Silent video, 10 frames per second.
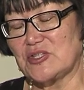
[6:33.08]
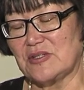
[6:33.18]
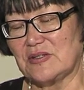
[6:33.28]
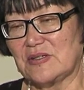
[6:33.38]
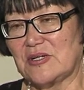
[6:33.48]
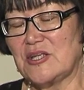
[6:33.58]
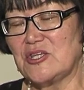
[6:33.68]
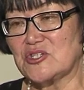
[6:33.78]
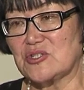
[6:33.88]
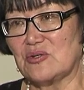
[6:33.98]
уже.
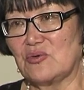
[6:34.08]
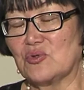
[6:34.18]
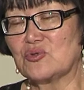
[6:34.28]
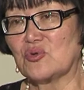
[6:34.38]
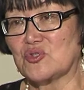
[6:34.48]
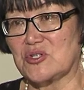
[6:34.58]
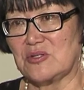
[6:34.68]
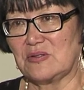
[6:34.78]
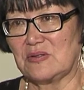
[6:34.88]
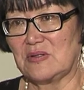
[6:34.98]
конечно, он
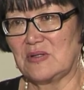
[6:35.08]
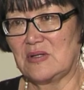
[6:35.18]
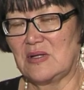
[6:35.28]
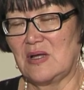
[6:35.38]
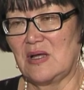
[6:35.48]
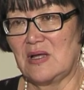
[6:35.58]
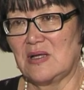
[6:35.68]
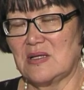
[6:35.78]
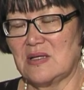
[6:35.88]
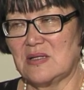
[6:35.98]
должен
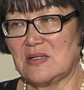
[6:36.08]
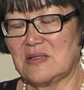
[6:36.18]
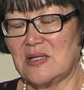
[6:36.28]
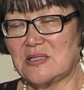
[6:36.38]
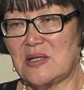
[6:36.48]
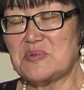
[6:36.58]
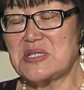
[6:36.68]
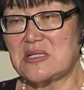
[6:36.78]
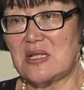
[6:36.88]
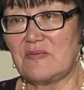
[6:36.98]
на это
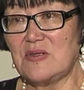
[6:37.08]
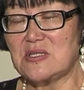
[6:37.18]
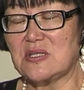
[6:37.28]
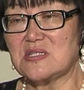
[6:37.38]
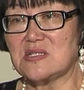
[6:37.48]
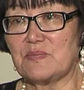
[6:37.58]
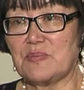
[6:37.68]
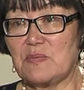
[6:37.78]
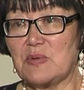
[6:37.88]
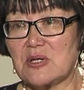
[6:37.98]
обязательно ответить, если
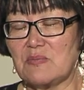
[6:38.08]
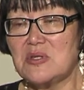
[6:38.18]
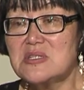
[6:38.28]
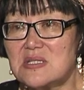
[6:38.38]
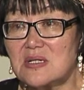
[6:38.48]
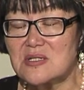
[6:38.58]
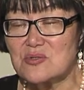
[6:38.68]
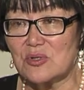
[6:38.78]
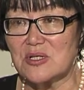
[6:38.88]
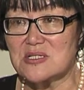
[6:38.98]
премьер-министр,
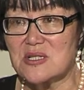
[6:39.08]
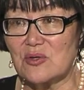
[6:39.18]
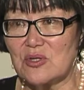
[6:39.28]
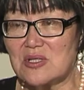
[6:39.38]
насколько я знаю,